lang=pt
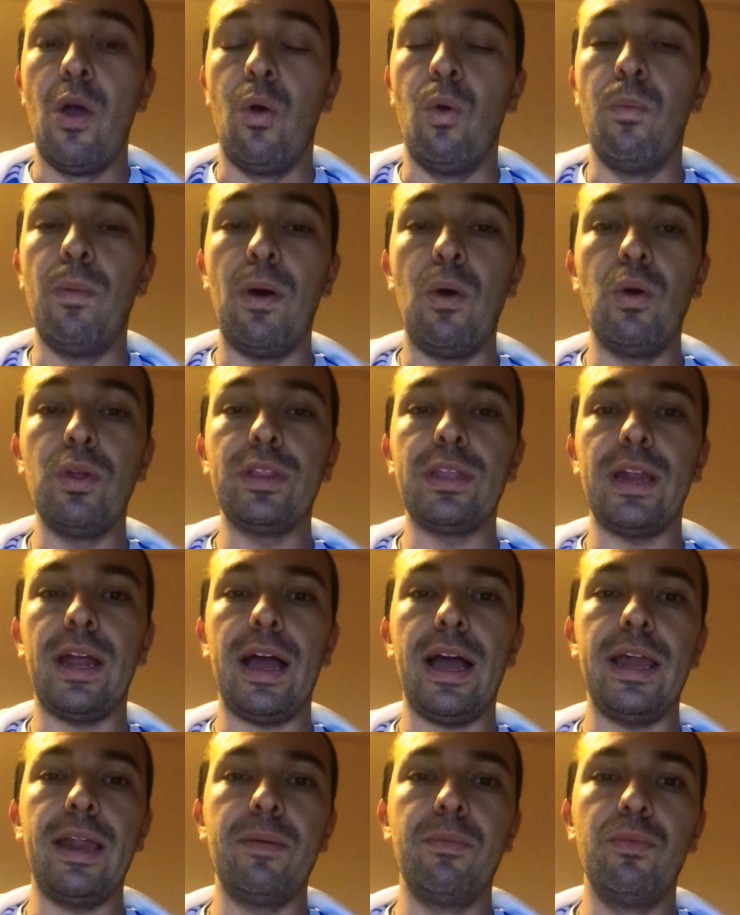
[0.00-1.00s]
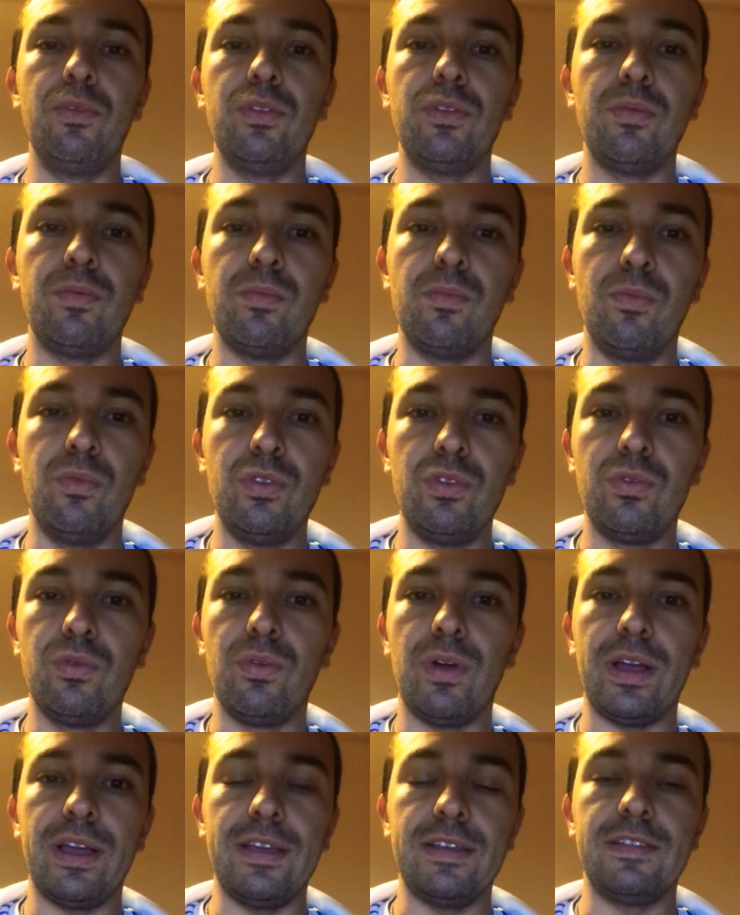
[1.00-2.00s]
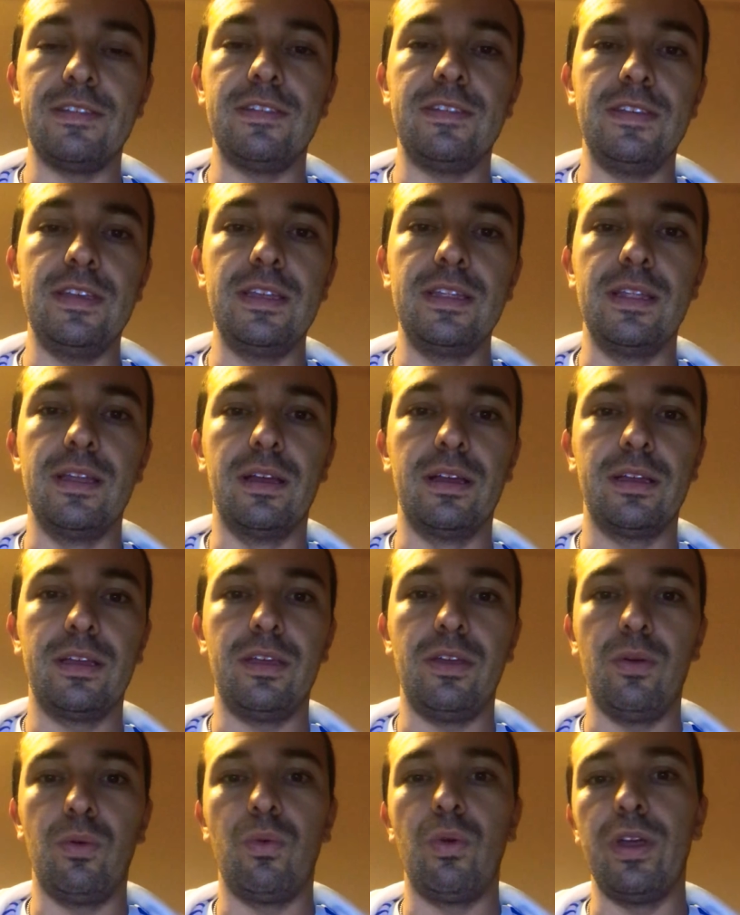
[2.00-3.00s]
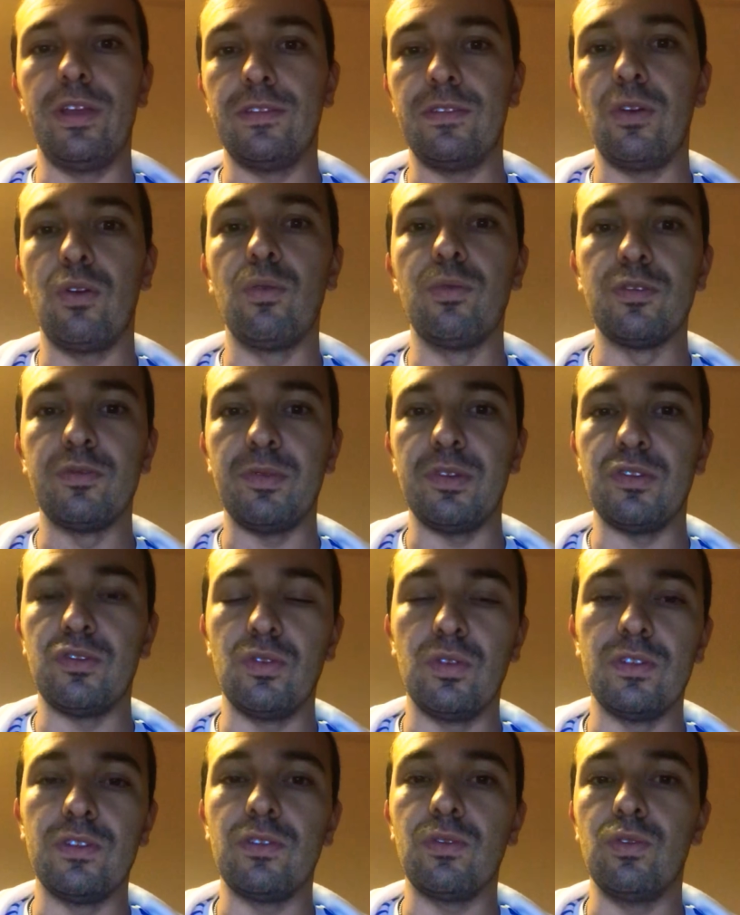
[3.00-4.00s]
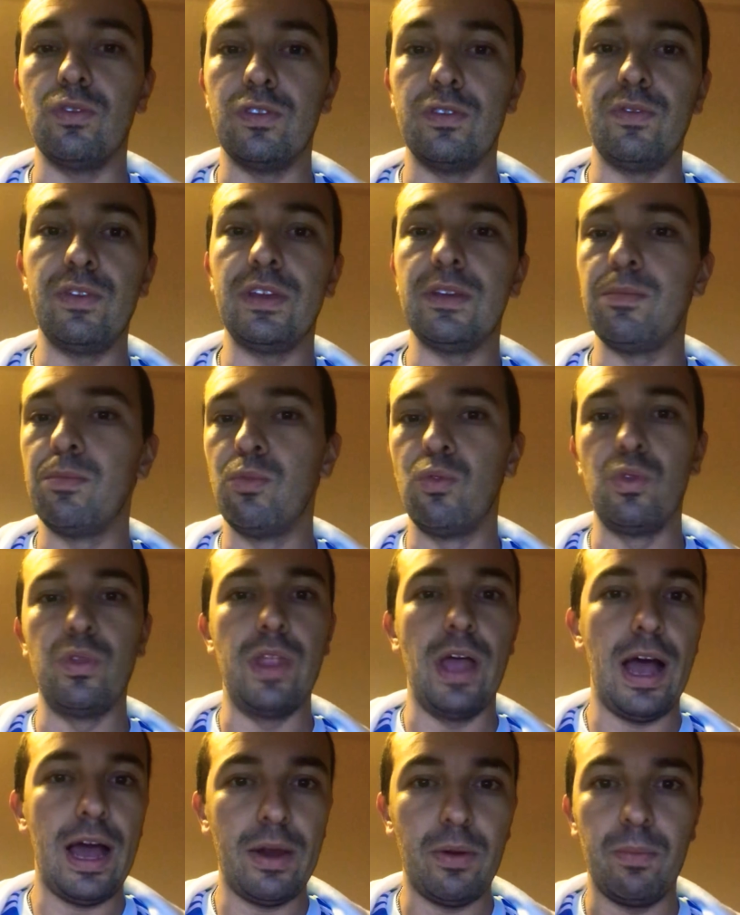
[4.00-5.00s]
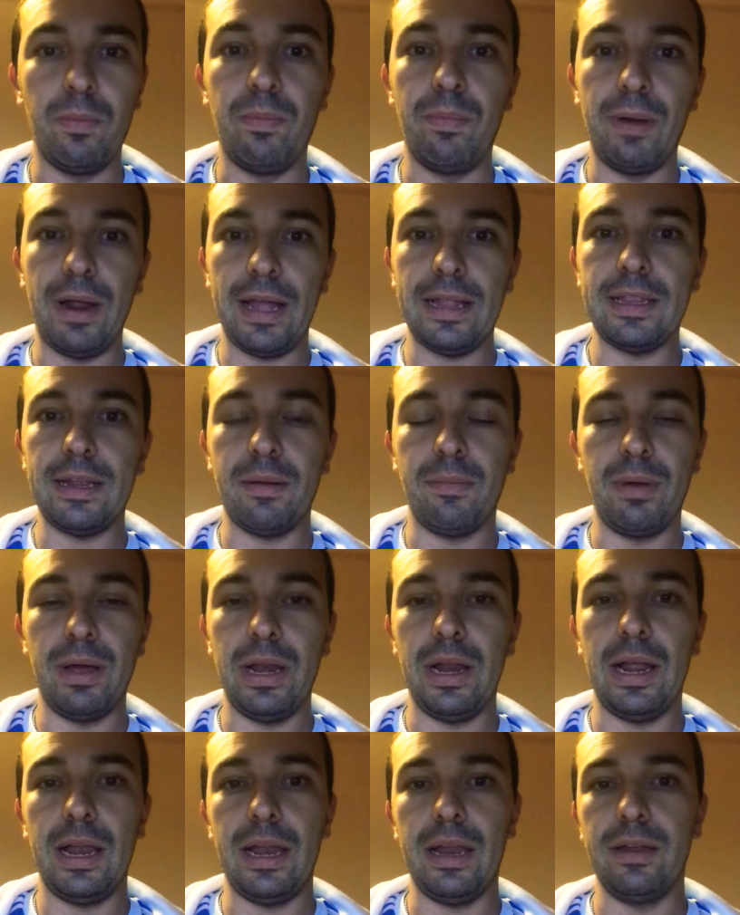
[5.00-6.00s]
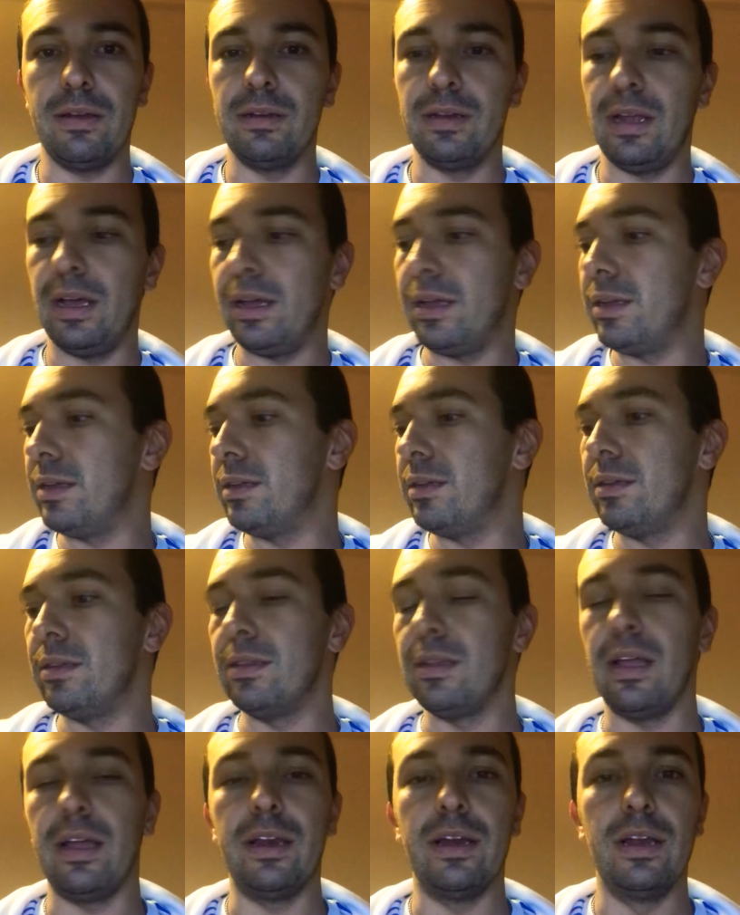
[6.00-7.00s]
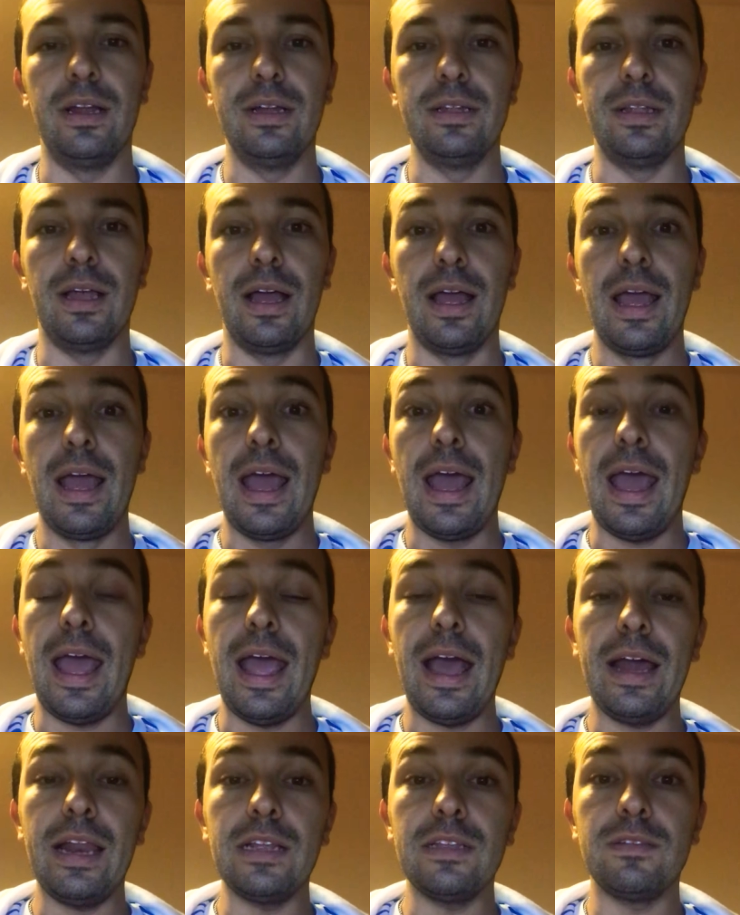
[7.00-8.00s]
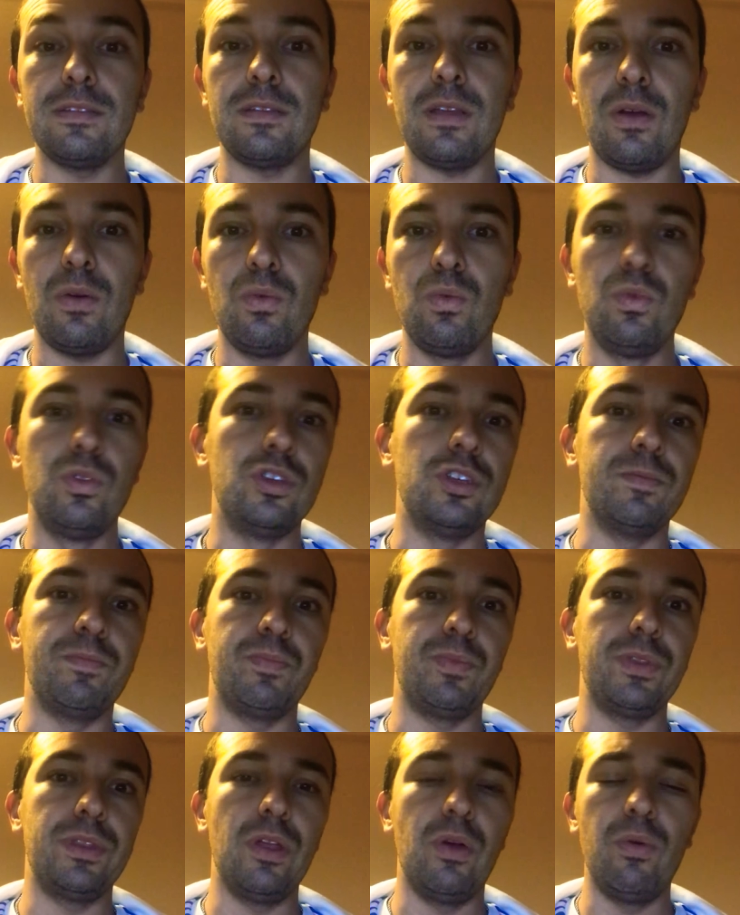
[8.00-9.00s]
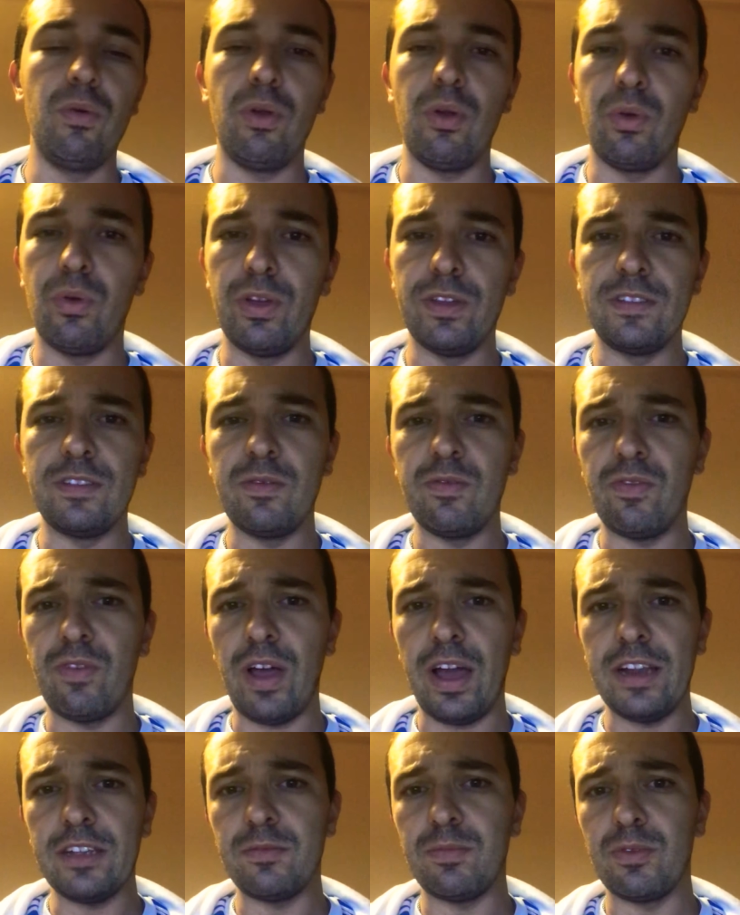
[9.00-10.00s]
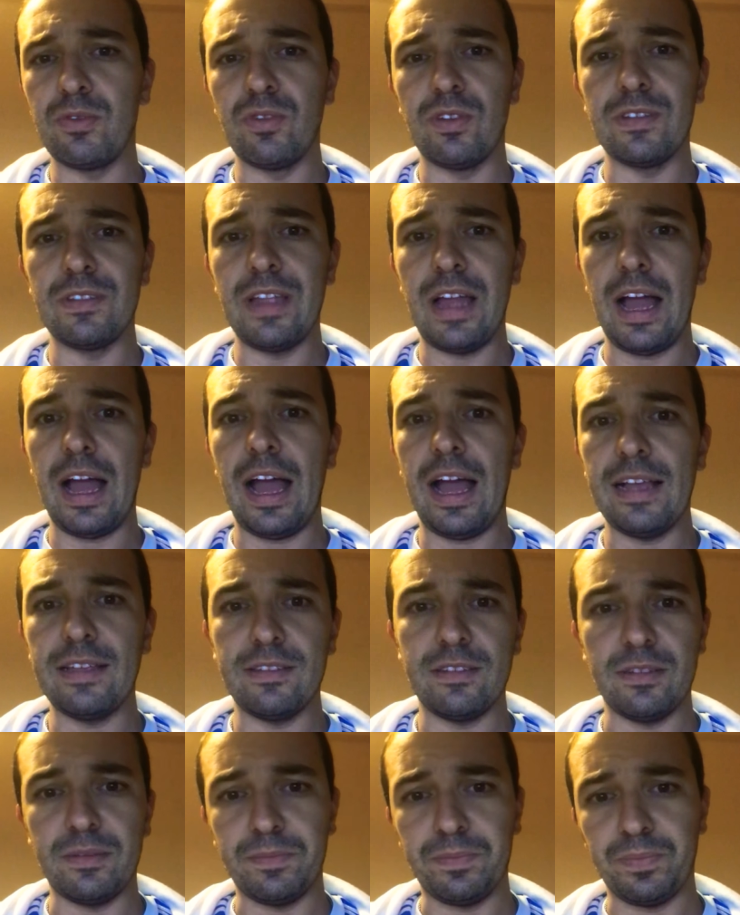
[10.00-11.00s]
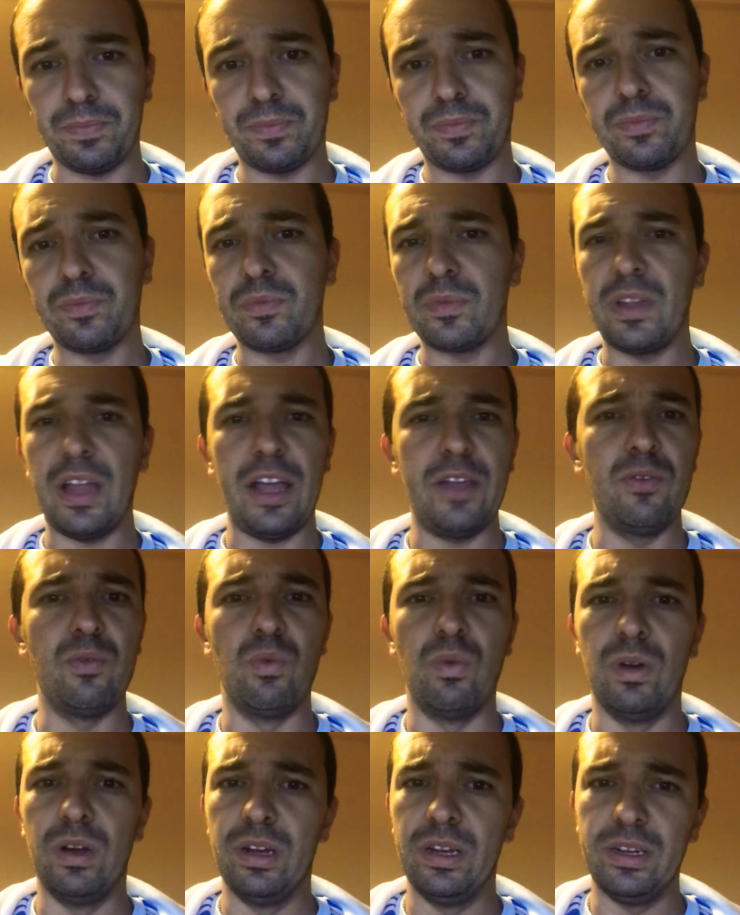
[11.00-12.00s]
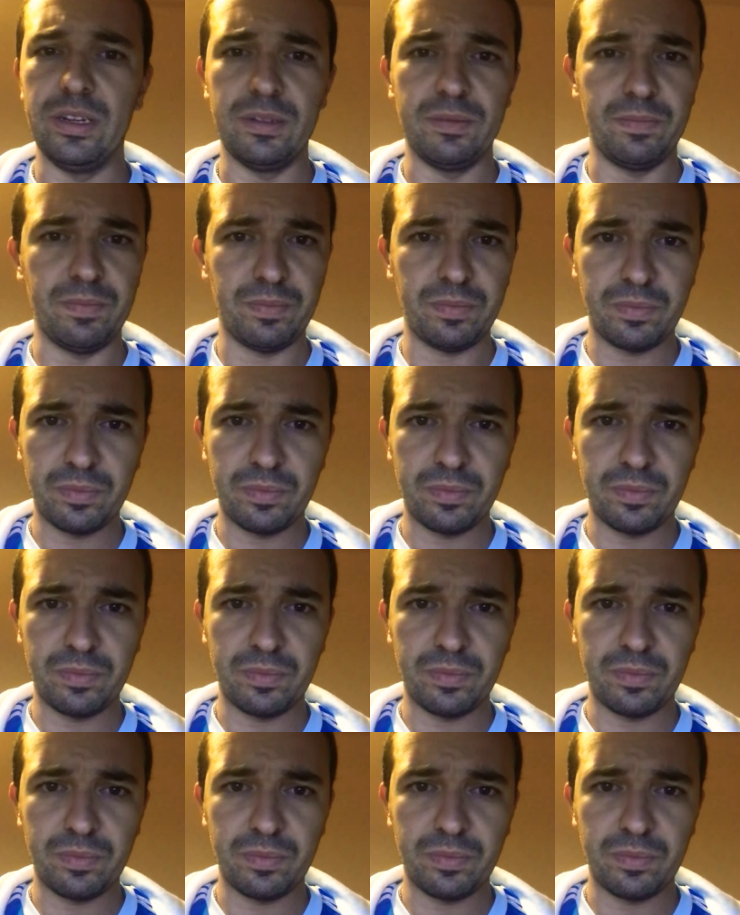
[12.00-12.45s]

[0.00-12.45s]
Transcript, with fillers: Uma outra área muito, muito aquecida, que eu conheci algumas pessoas, inclusive, que mudaram para trabalhar lá, lá em, na Irlanda, é a área de saúde. Então, eu conheci várias pessoas da Ásia, Taiwan,